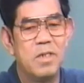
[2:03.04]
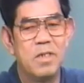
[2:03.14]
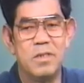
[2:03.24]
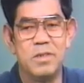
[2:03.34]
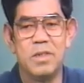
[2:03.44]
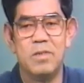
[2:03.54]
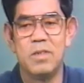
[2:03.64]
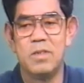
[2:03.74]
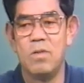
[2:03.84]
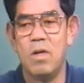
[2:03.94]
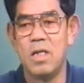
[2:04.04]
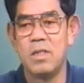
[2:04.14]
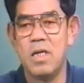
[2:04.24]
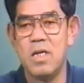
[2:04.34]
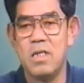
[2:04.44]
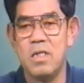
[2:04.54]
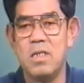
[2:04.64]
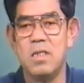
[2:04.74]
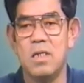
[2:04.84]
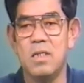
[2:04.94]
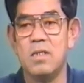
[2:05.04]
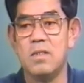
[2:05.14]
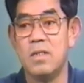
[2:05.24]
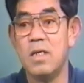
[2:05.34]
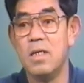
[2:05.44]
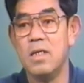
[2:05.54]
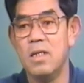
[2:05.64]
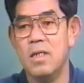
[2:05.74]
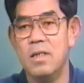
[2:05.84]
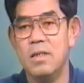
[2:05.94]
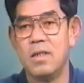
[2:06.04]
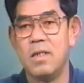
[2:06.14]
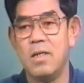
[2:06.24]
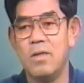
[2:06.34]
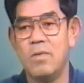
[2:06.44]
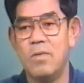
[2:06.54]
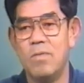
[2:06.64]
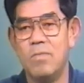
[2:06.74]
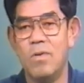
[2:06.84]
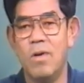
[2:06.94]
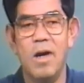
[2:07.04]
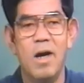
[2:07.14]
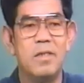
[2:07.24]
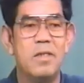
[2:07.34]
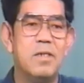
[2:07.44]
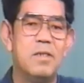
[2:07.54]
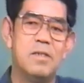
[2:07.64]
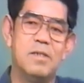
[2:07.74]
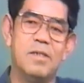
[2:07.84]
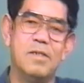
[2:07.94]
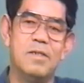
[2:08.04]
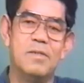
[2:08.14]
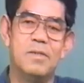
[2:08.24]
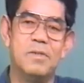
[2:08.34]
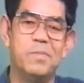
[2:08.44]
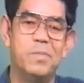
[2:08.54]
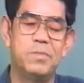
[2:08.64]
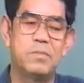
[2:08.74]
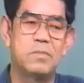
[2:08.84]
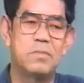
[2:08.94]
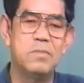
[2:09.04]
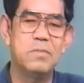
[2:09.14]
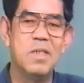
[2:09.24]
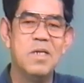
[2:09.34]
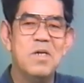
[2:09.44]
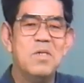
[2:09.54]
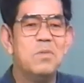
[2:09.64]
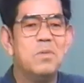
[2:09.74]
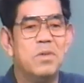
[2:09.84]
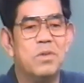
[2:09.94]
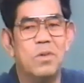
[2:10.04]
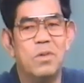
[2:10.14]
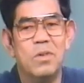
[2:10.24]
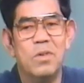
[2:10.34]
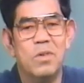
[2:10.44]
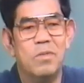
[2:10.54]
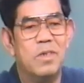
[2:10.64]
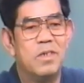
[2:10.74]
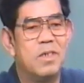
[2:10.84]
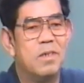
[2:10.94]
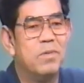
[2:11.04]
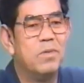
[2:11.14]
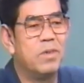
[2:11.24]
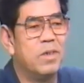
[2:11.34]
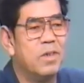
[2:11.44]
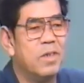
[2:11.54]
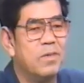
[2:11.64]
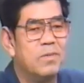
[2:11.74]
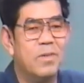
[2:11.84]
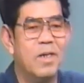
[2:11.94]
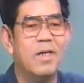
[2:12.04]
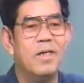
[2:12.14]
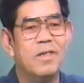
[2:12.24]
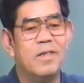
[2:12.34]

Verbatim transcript: めから幸せを与えきりなんですね。で、健康も与えきりなんですどうでしょう皆さんが病気になるのは、